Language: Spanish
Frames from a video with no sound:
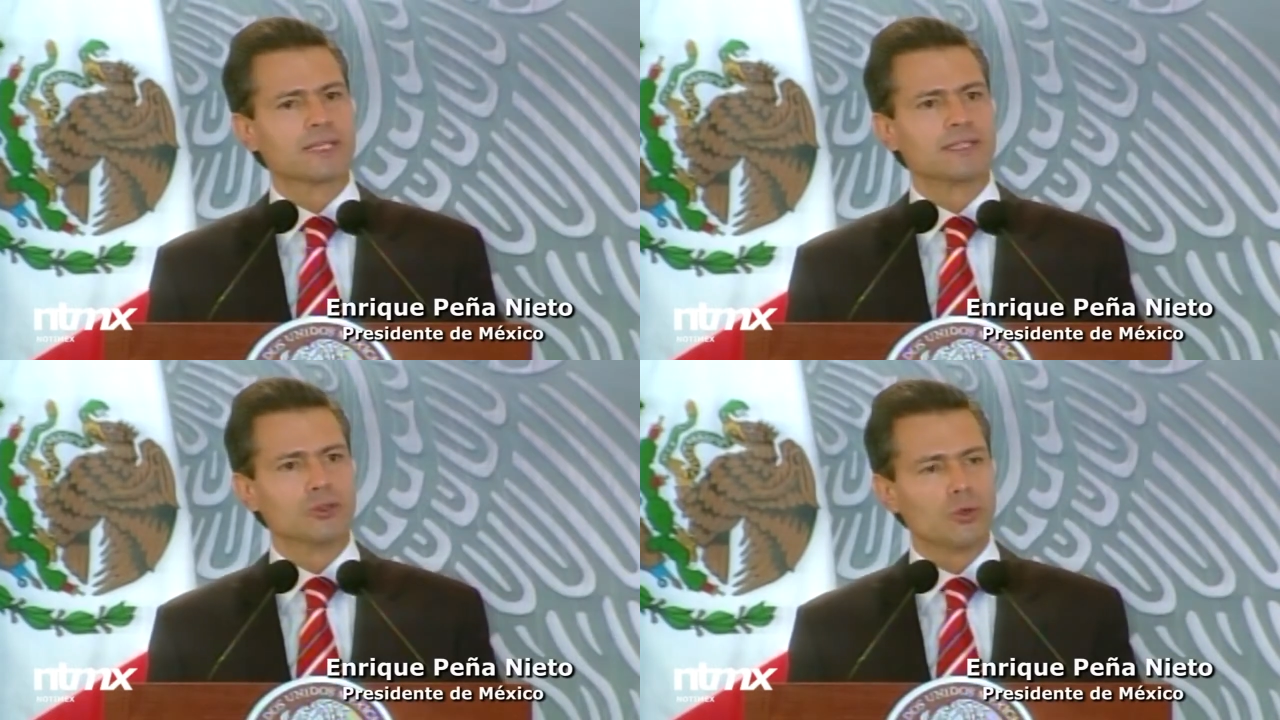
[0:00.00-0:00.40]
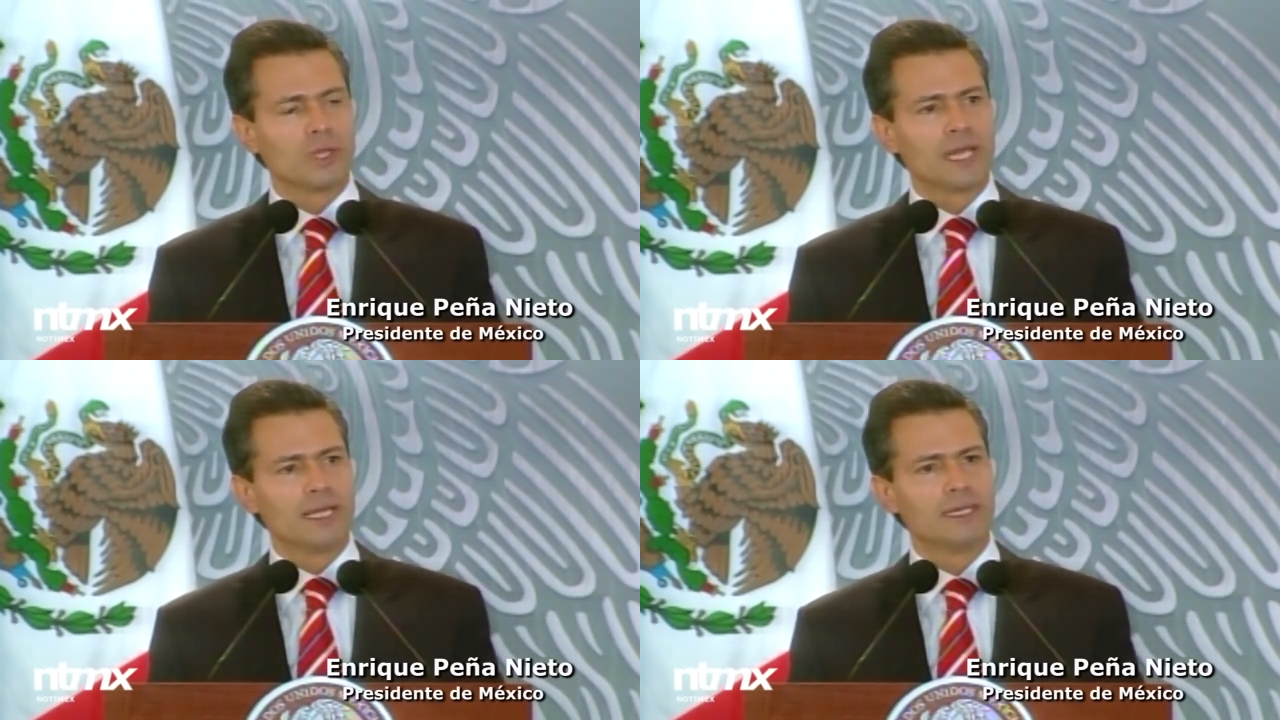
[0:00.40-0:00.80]
que sin
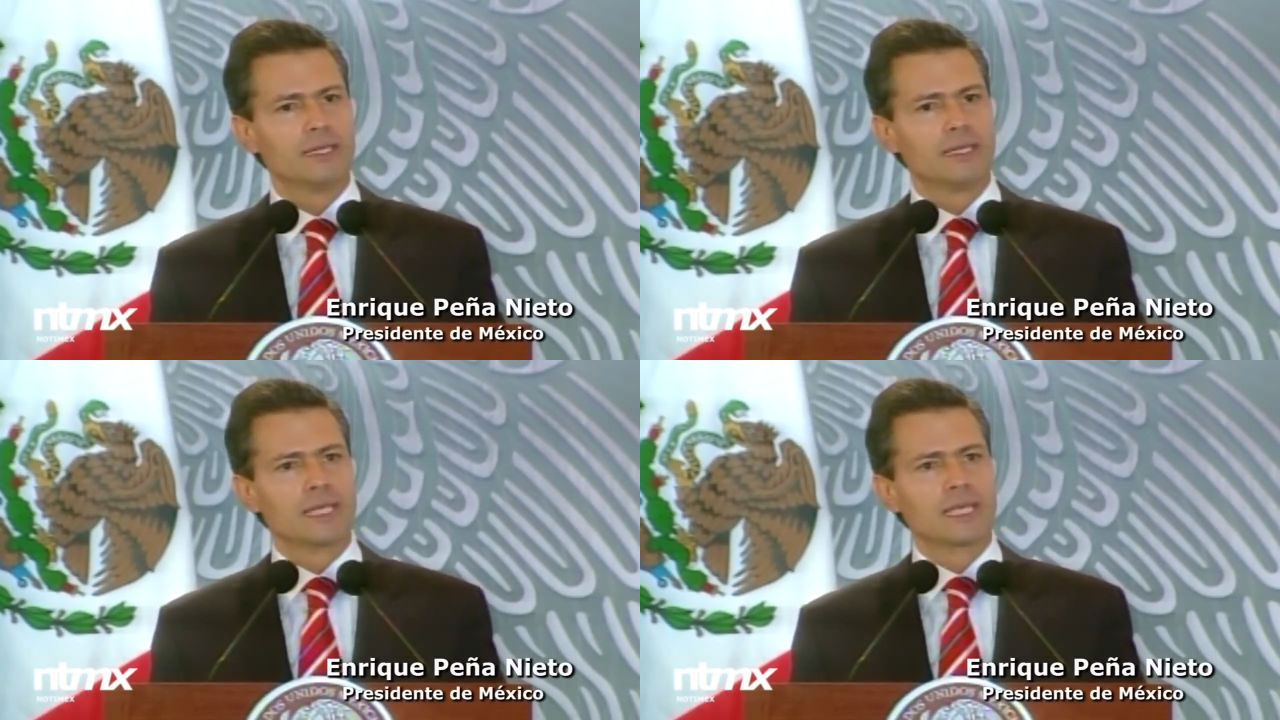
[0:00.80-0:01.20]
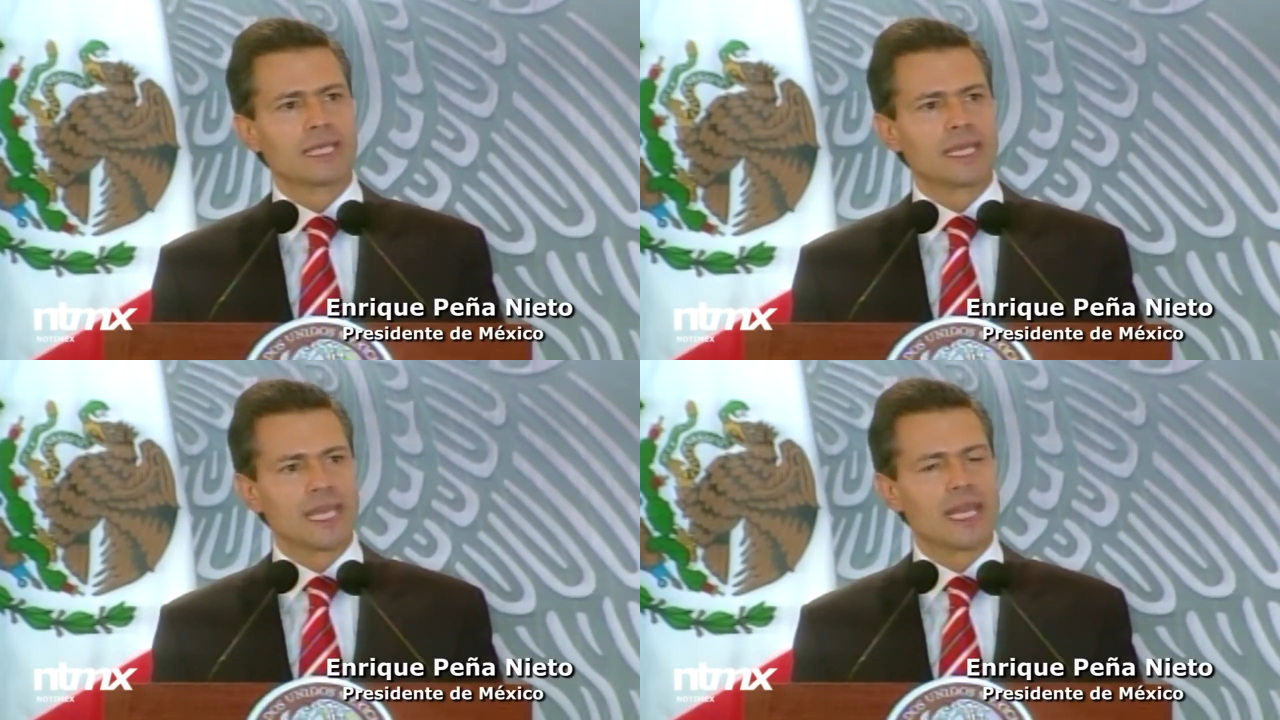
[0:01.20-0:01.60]
duda
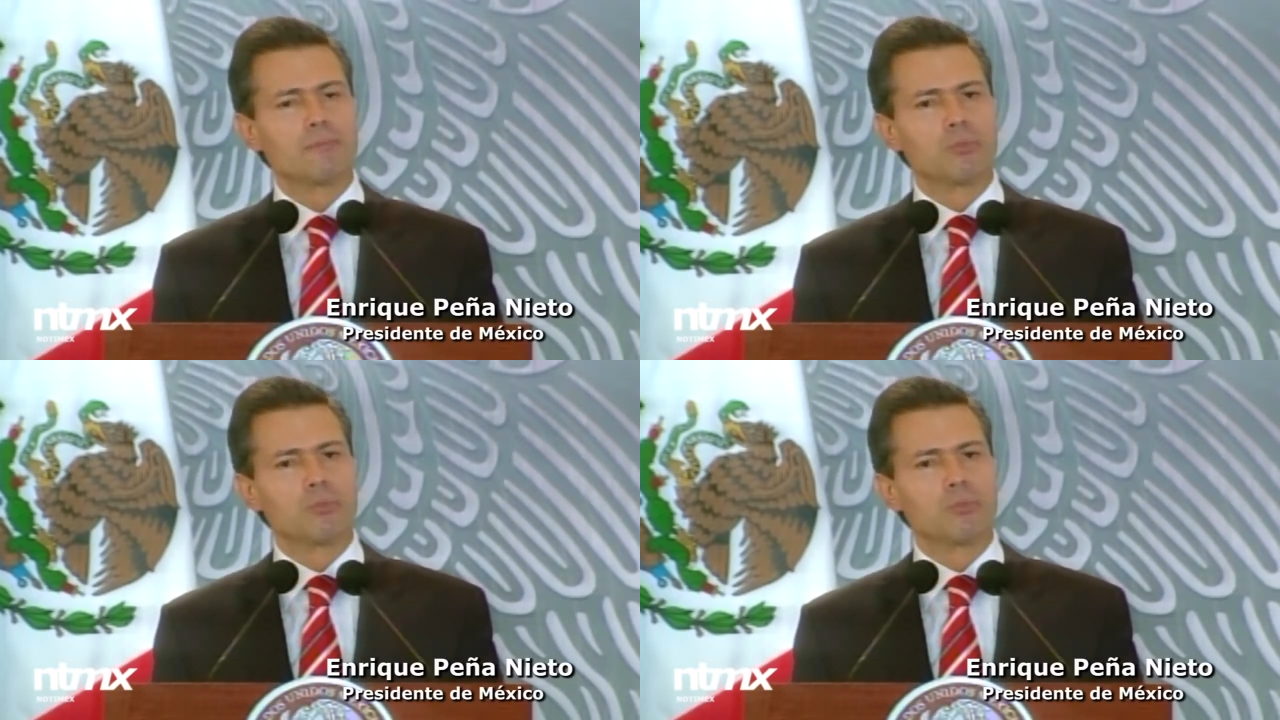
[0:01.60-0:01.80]
quiere